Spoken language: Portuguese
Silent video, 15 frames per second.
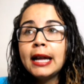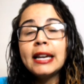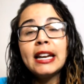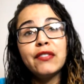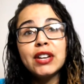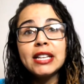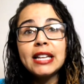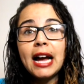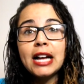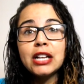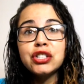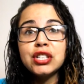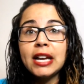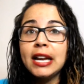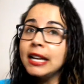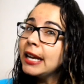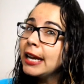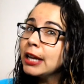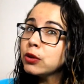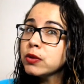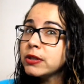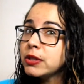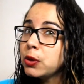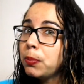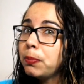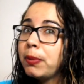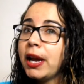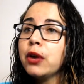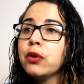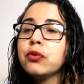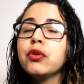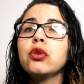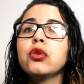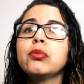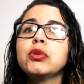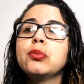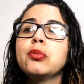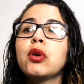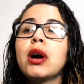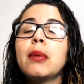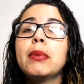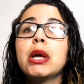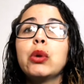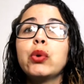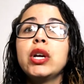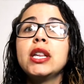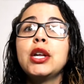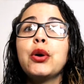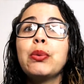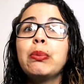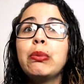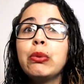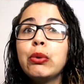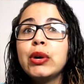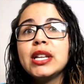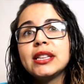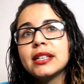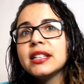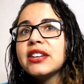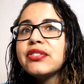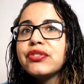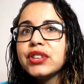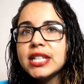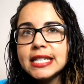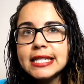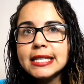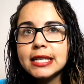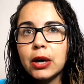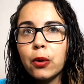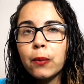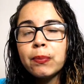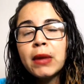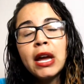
Na verdade, ele reduziu bem o volume do meu cabelo e deu muita definição.